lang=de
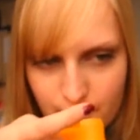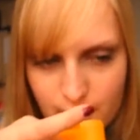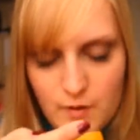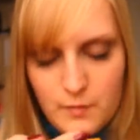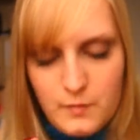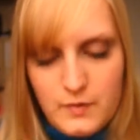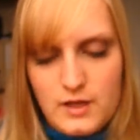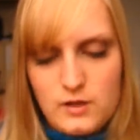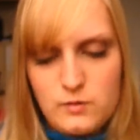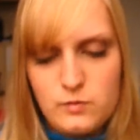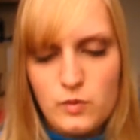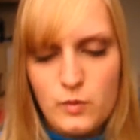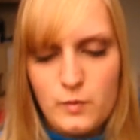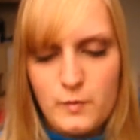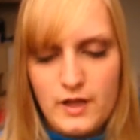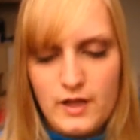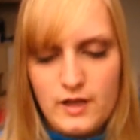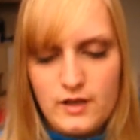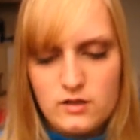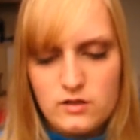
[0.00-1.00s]
im ersten
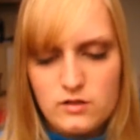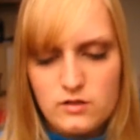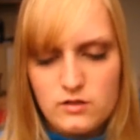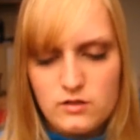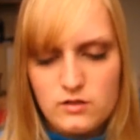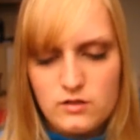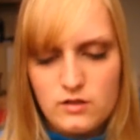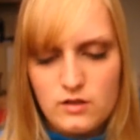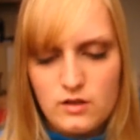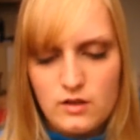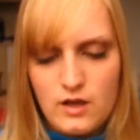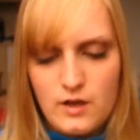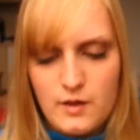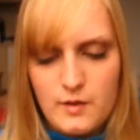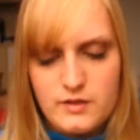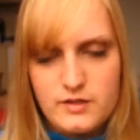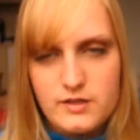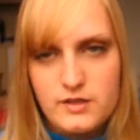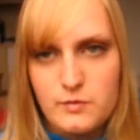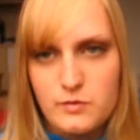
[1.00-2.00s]
Moment,
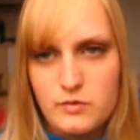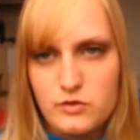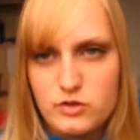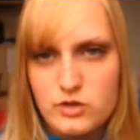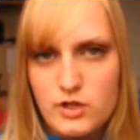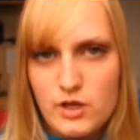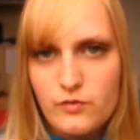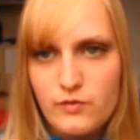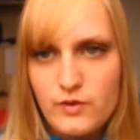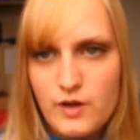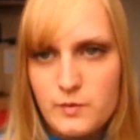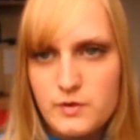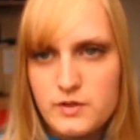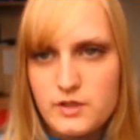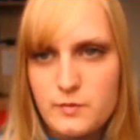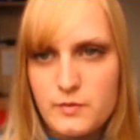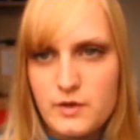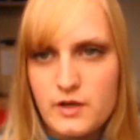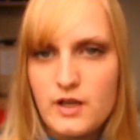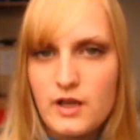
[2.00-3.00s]
als ich im Geschäft war, habe ich
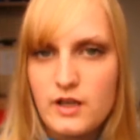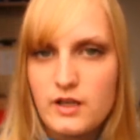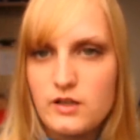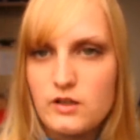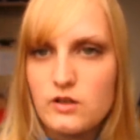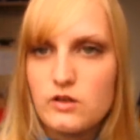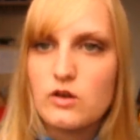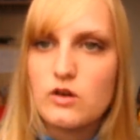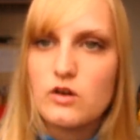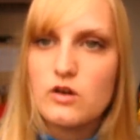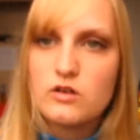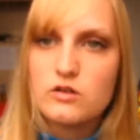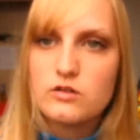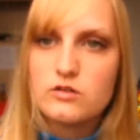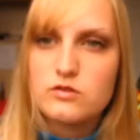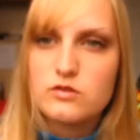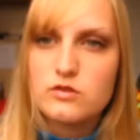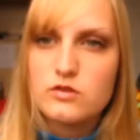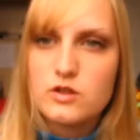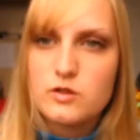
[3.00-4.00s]
die Mandarine gerochen.
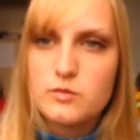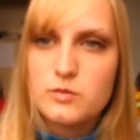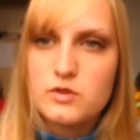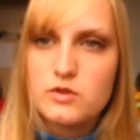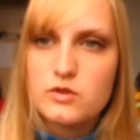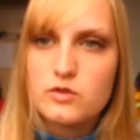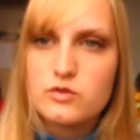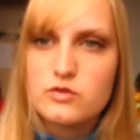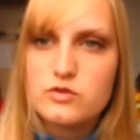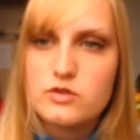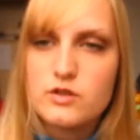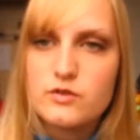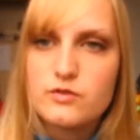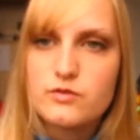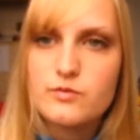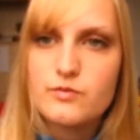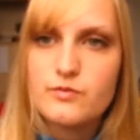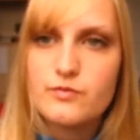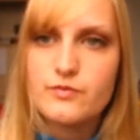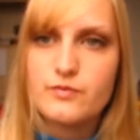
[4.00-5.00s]
Und jetzt bin ich unscharf.
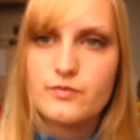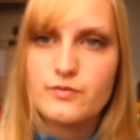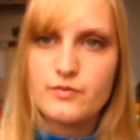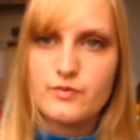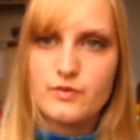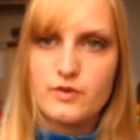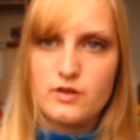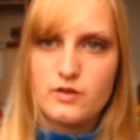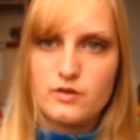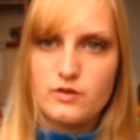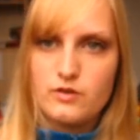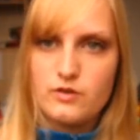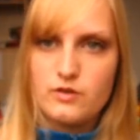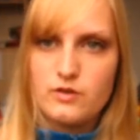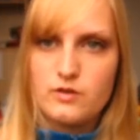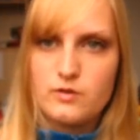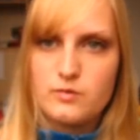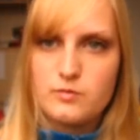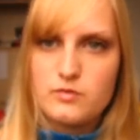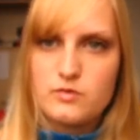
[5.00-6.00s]
Und
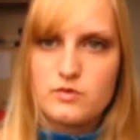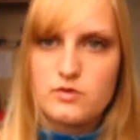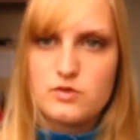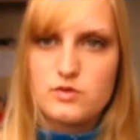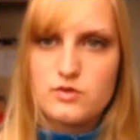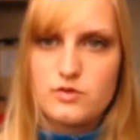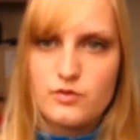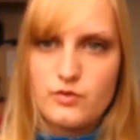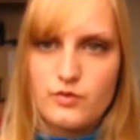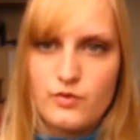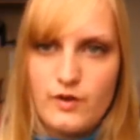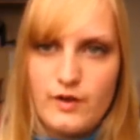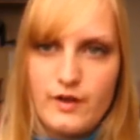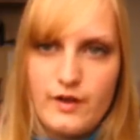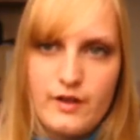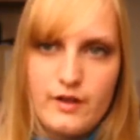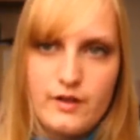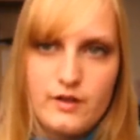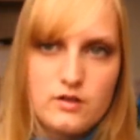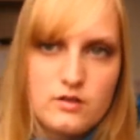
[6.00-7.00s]
im
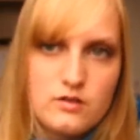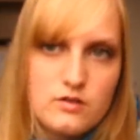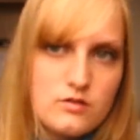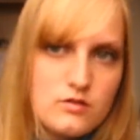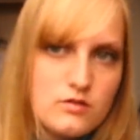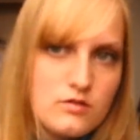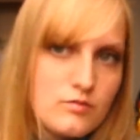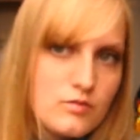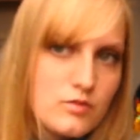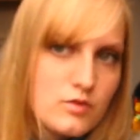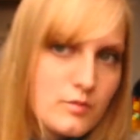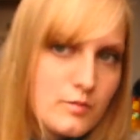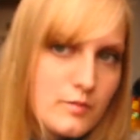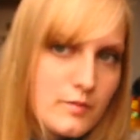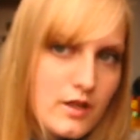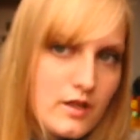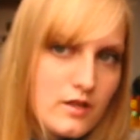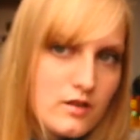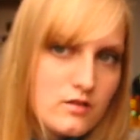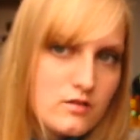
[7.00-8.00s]
zweiten
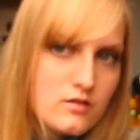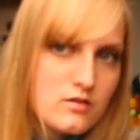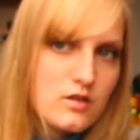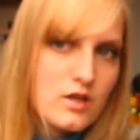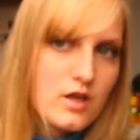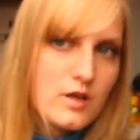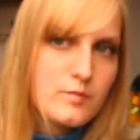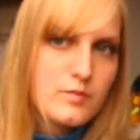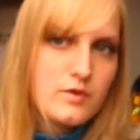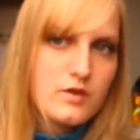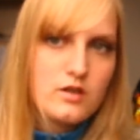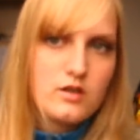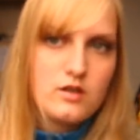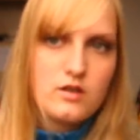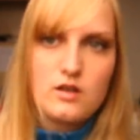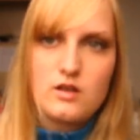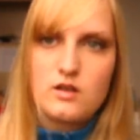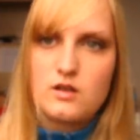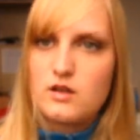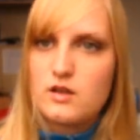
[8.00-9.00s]
Moment habe ich
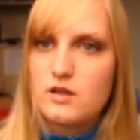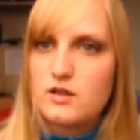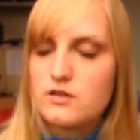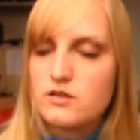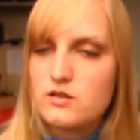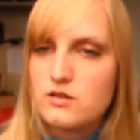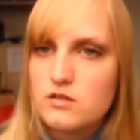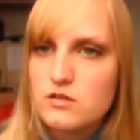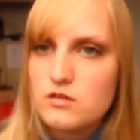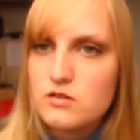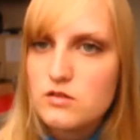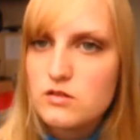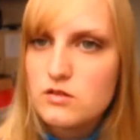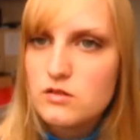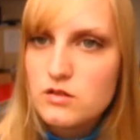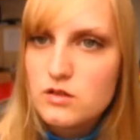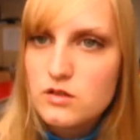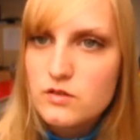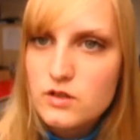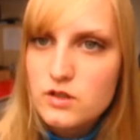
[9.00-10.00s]
dann erst
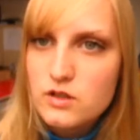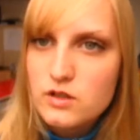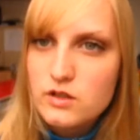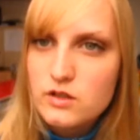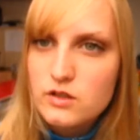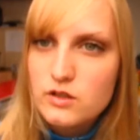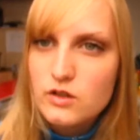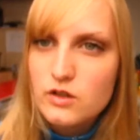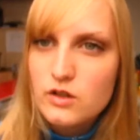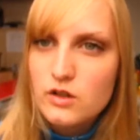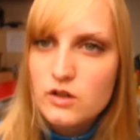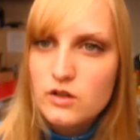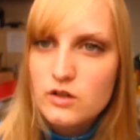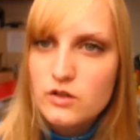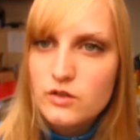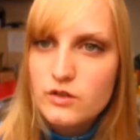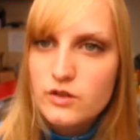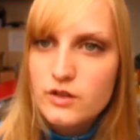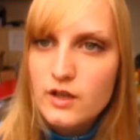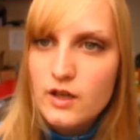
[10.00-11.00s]
die Vanille gerochen.
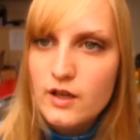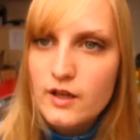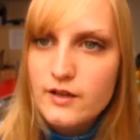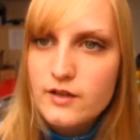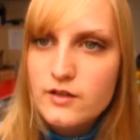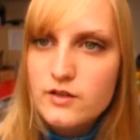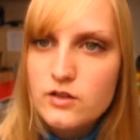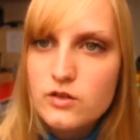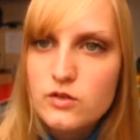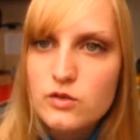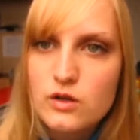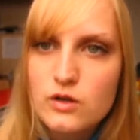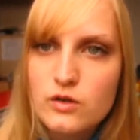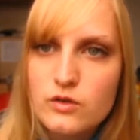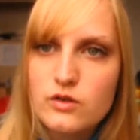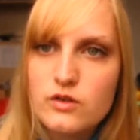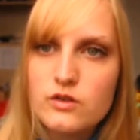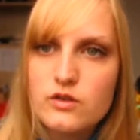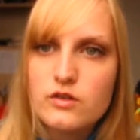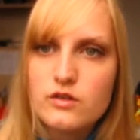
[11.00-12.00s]
Und ja, jetzt zu
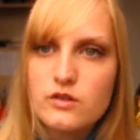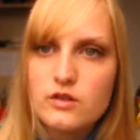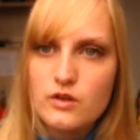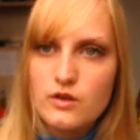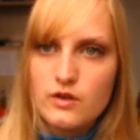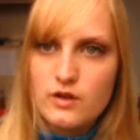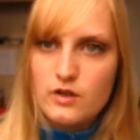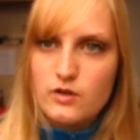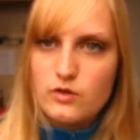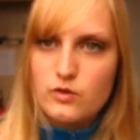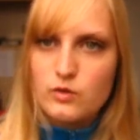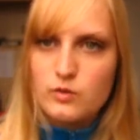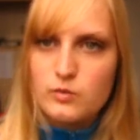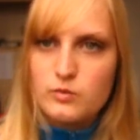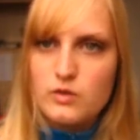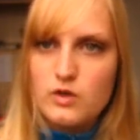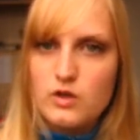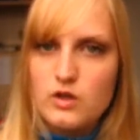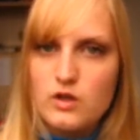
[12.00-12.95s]
Hause ist es genau andersrum.